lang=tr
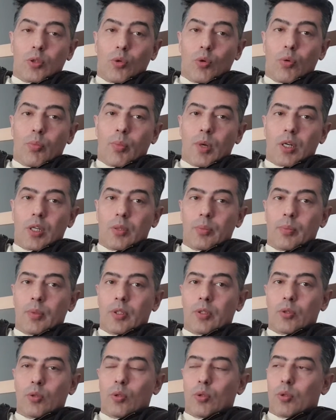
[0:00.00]
Yoğun
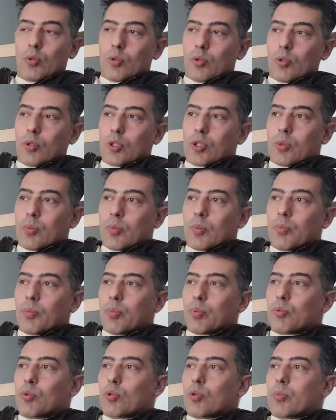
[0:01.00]
bakımları dolduruyor.
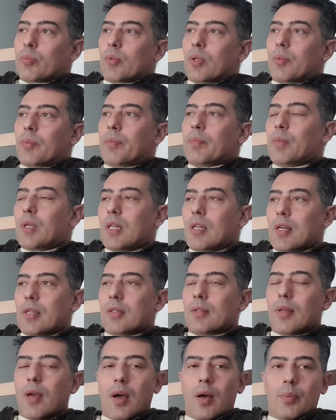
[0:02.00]
Şimdi bu durumda
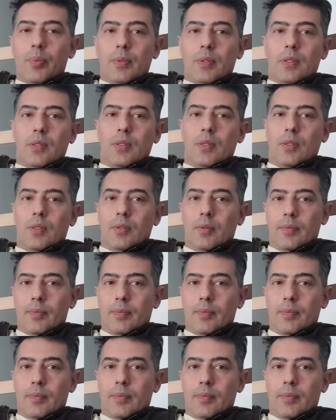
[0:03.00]
millet ne yapsın?